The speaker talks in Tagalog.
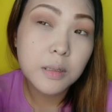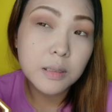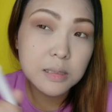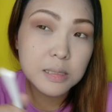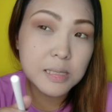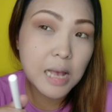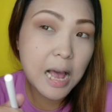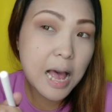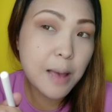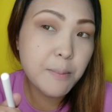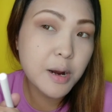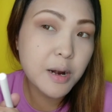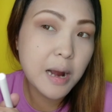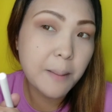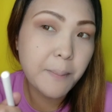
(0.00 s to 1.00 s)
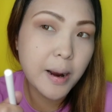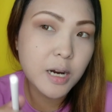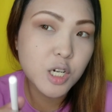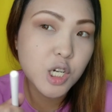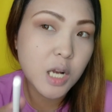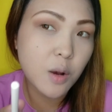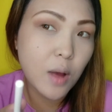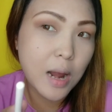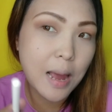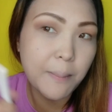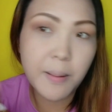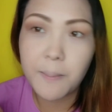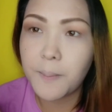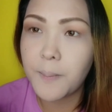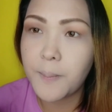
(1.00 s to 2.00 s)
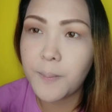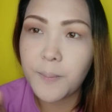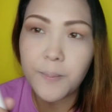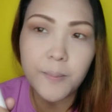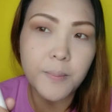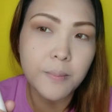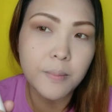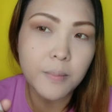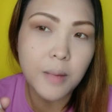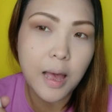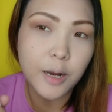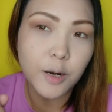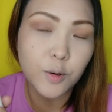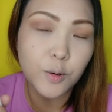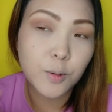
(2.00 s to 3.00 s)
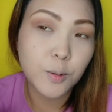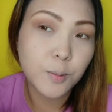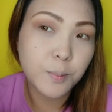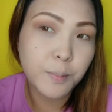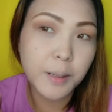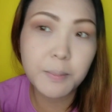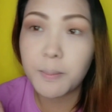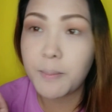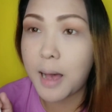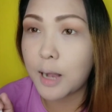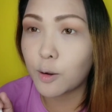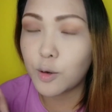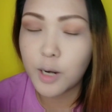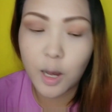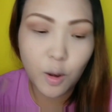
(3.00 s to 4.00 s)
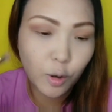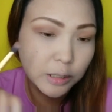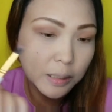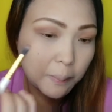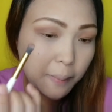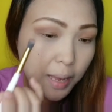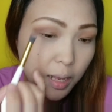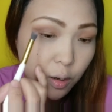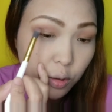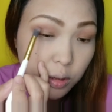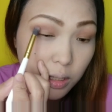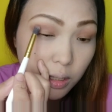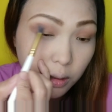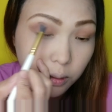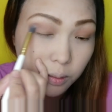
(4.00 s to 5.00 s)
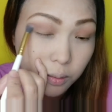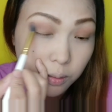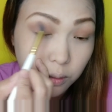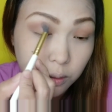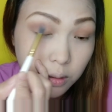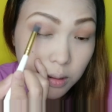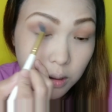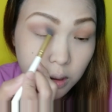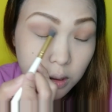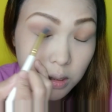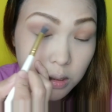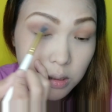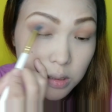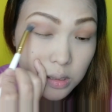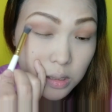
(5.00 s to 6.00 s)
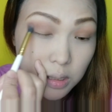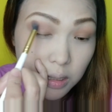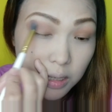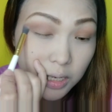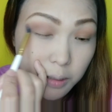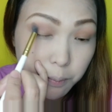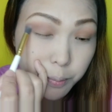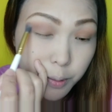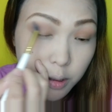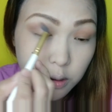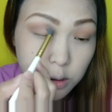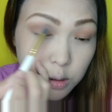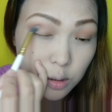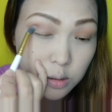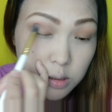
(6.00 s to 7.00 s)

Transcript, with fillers: Sa camera, parang siyang wala pang ano, pagbabago ng konti. Pero dito, in person,